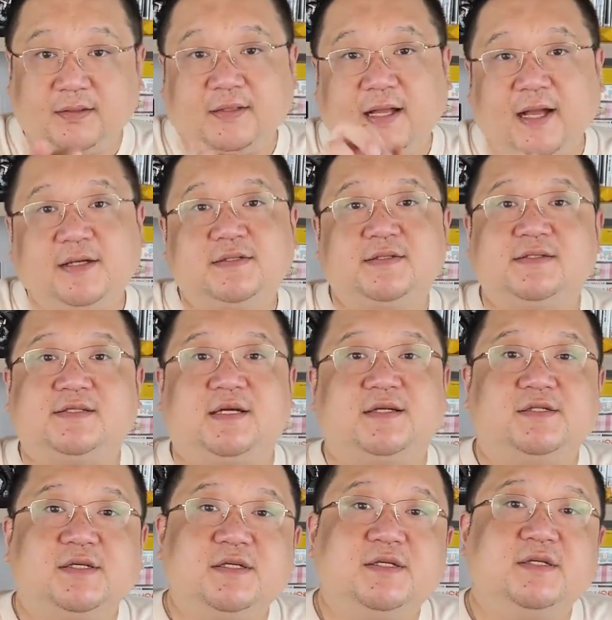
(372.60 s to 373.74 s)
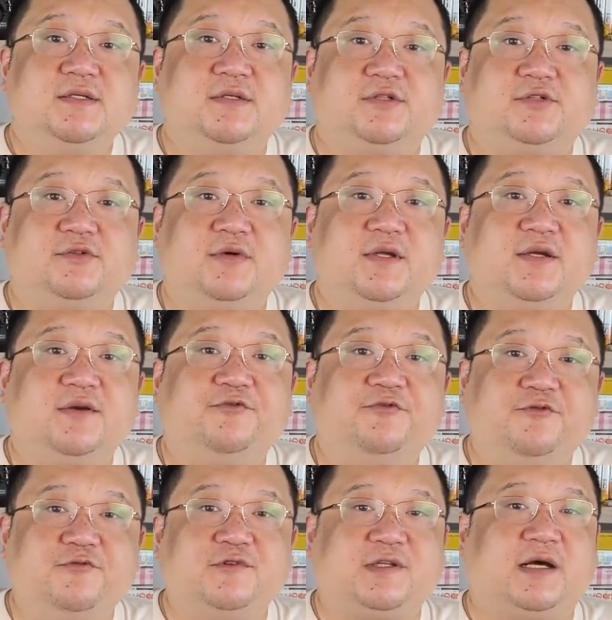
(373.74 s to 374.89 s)
他是想真正的说一个
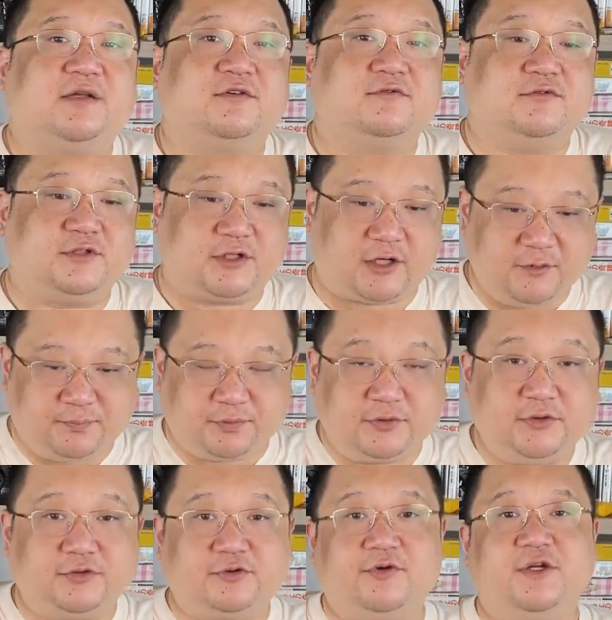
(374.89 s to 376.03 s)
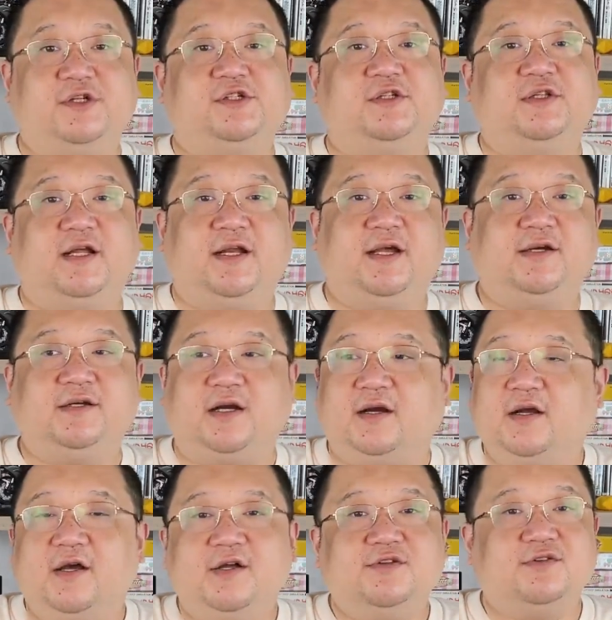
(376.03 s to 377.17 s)
复杂的故事，而不是说我一侦探来这儿
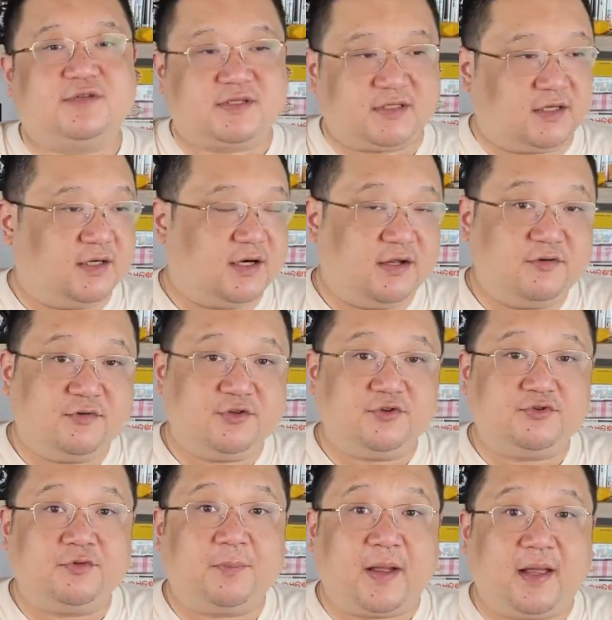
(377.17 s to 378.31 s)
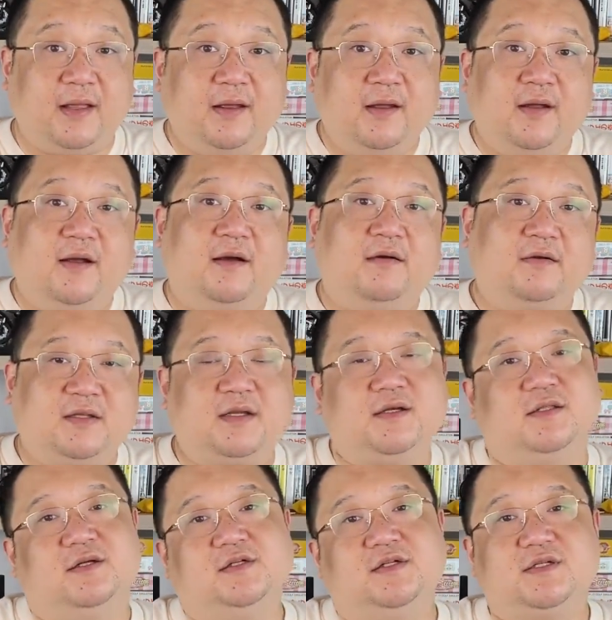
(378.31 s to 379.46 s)
就死了人我就去办。呃，他可
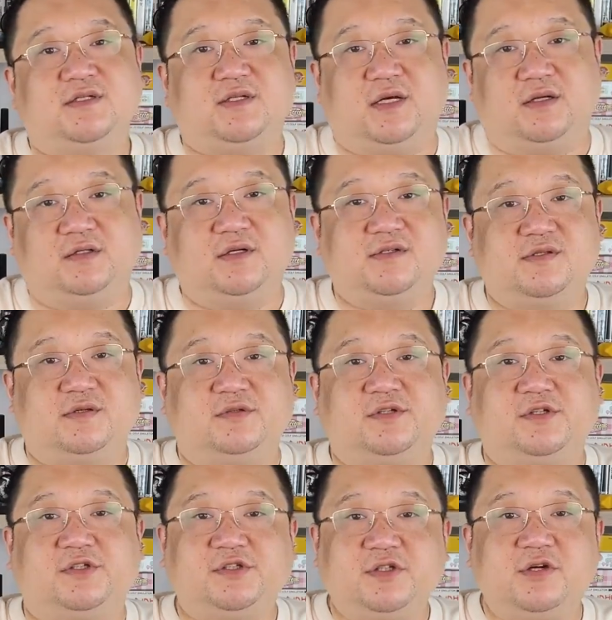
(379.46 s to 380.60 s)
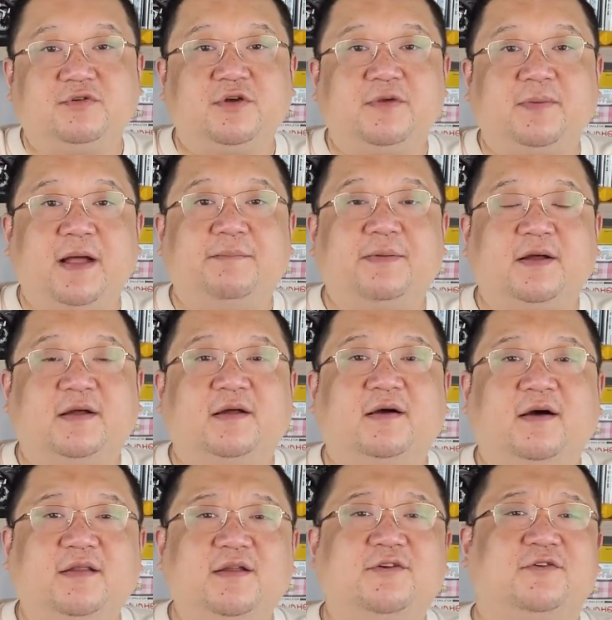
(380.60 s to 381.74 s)
能是想着走这个社会派本
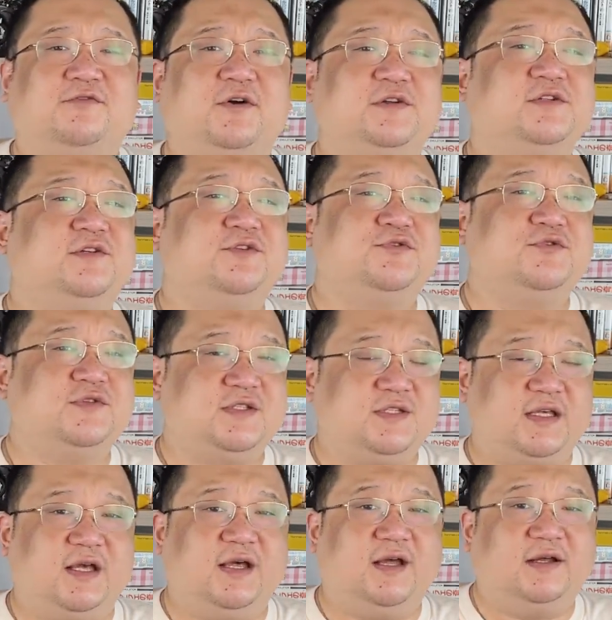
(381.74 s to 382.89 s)
格那种方式去写，